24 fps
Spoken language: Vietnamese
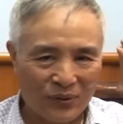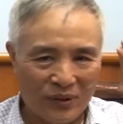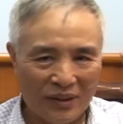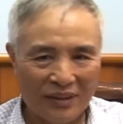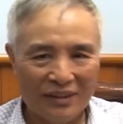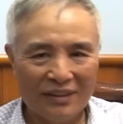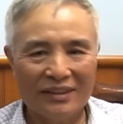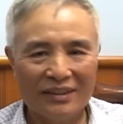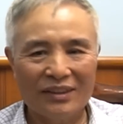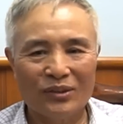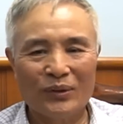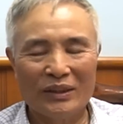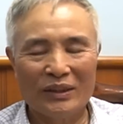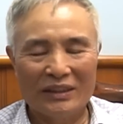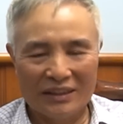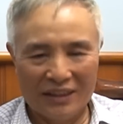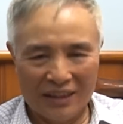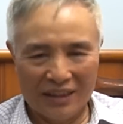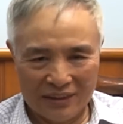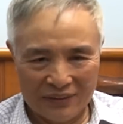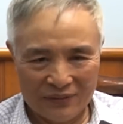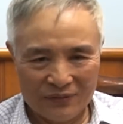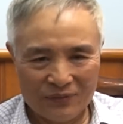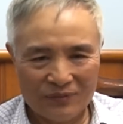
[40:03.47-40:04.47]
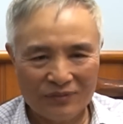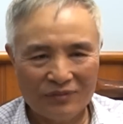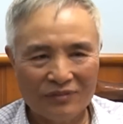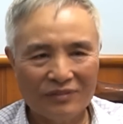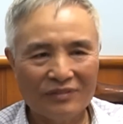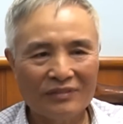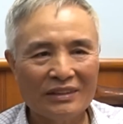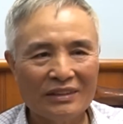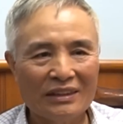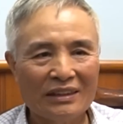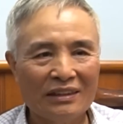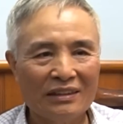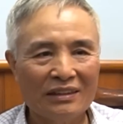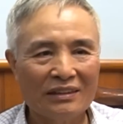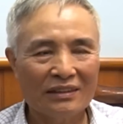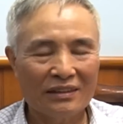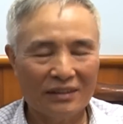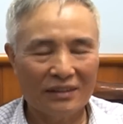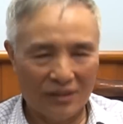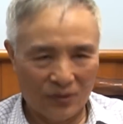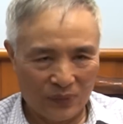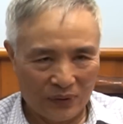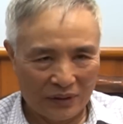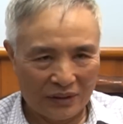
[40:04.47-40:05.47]
này là tiểu đoàn trưởng,
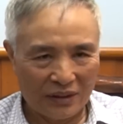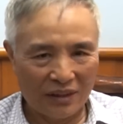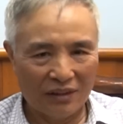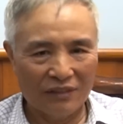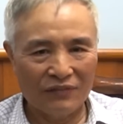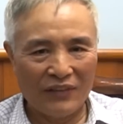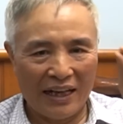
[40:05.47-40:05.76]
tiểu đoàn trưởng